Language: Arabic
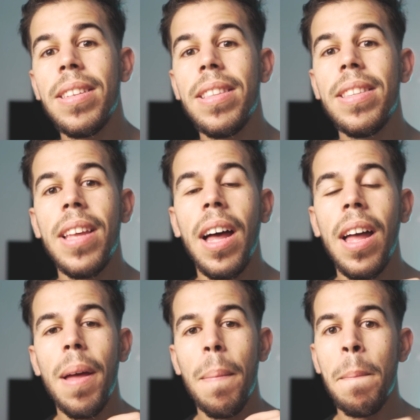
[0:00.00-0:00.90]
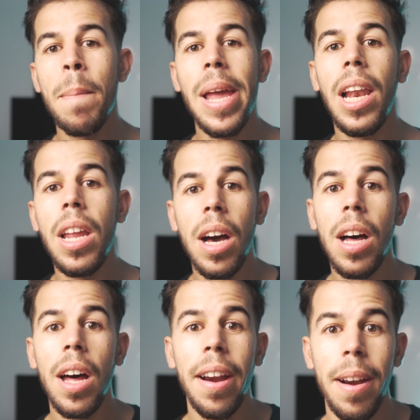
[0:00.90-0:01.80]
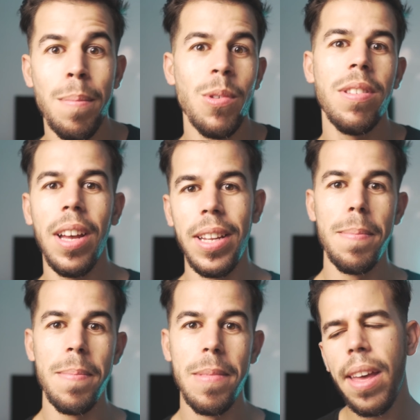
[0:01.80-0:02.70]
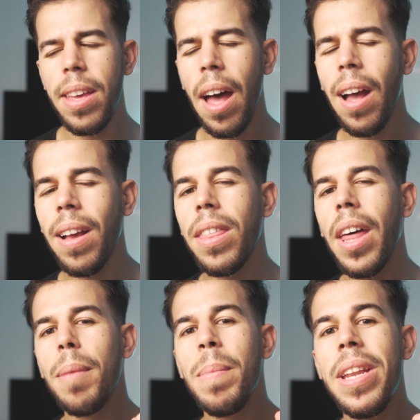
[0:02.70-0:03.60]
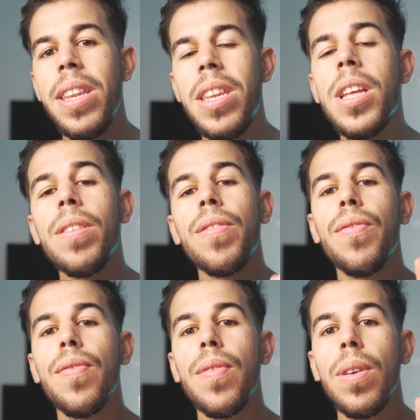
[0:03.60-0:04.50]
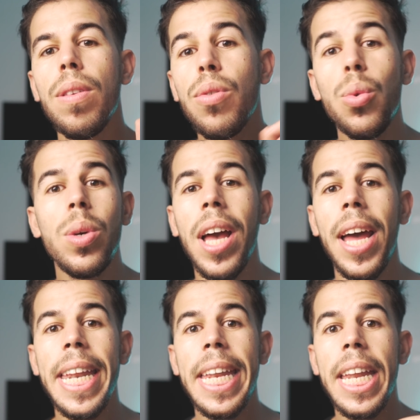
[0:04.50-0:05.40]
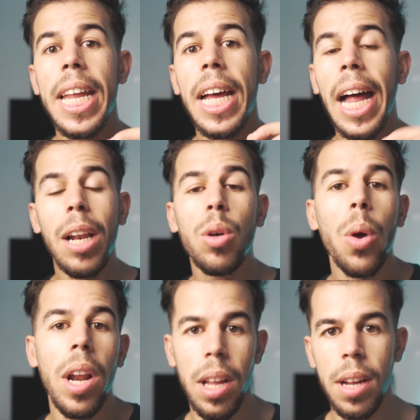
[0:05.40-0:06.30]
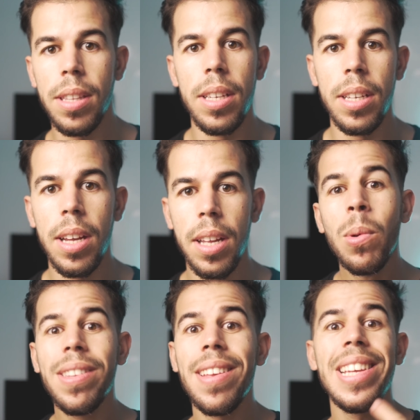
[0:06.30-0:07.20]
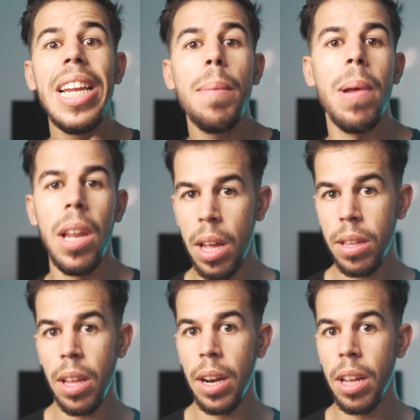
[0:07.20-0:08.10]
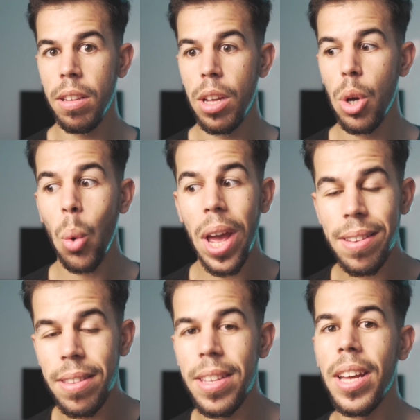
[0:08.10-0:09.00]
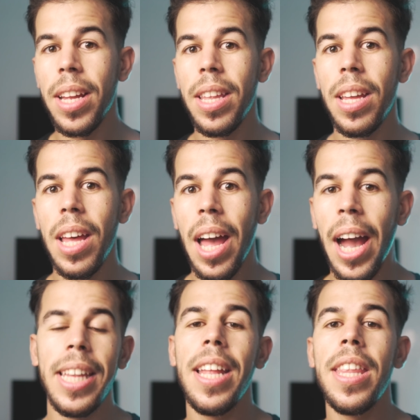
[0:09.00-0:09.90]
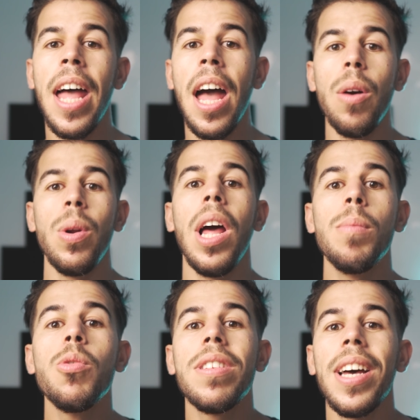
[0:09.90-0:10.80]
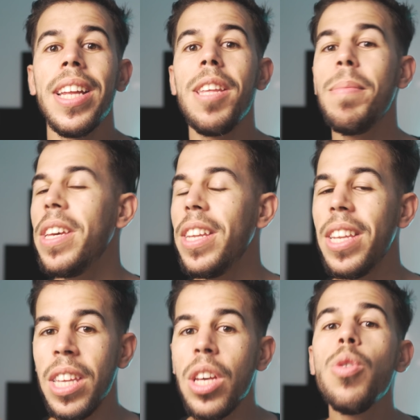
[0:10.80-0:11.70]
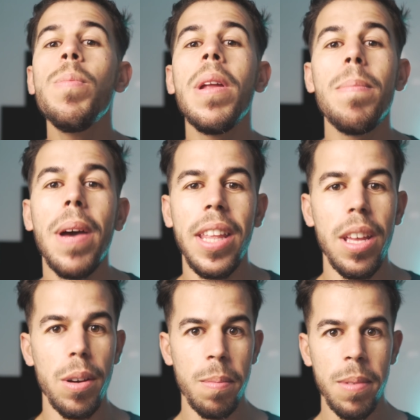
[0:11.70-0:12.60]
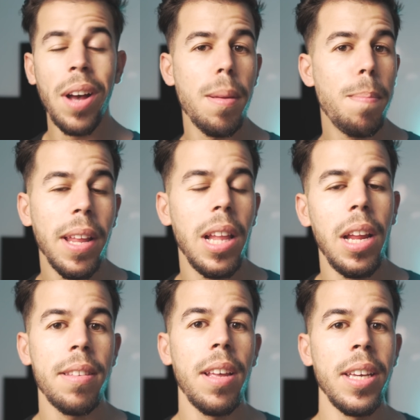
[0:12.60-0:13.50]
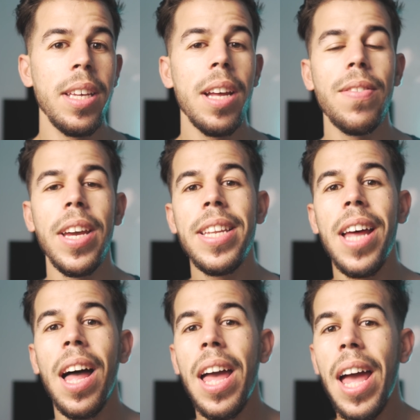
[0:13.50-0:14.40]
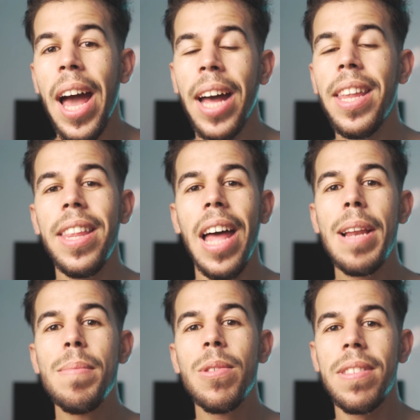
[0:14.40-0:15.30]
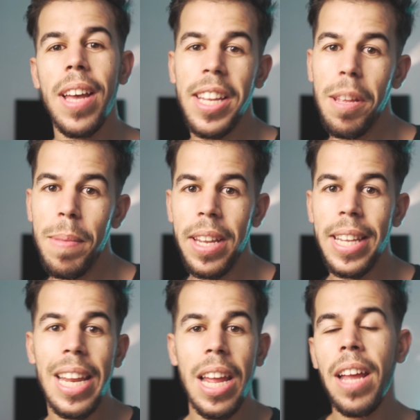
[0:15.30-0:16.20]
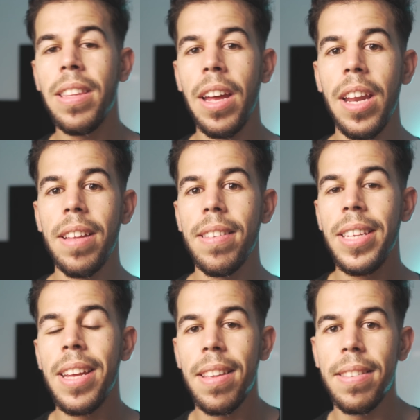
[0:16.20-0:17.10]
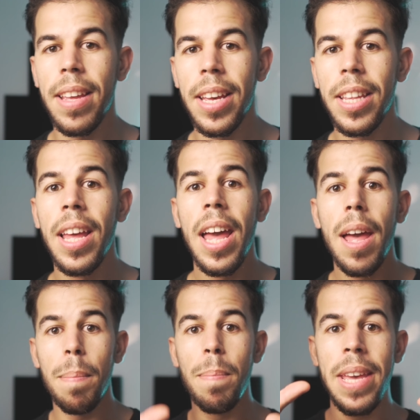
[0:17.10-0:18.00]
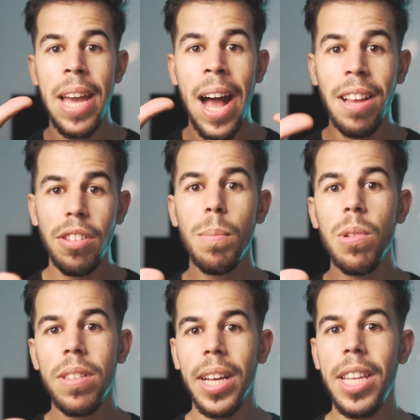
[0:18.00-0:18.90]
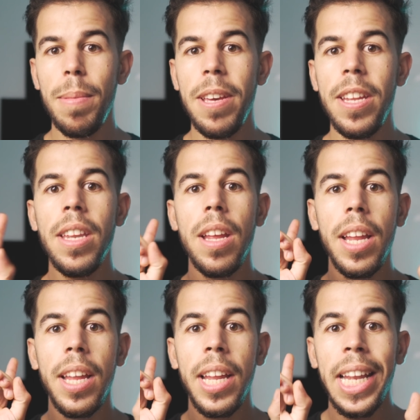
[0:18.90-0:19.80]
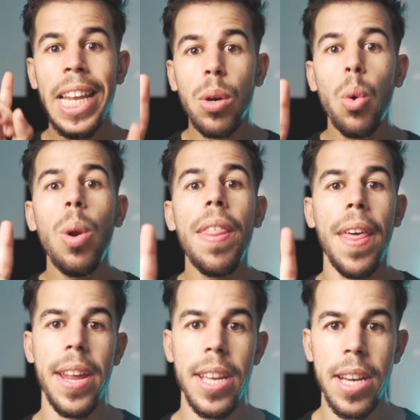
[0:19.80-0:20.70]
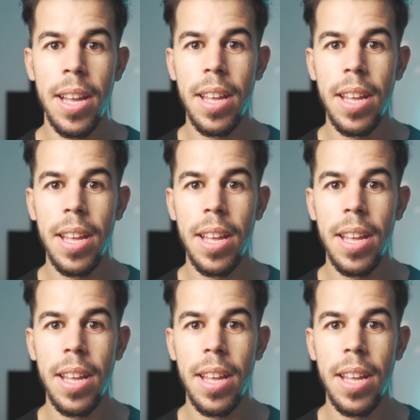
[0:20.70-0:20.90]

4.6 مليار مستخدم أي أكثر من نصف سكان الكرة الأرضية متصلين بالإنترنت ويزداد عدد هؤلاء المستخدمين يوما بعد يوم وحسب بعض الإحصائيات فإن عدد المستخدمين للإنترنت يتزايد بعشر مستخدمين لكل ثانية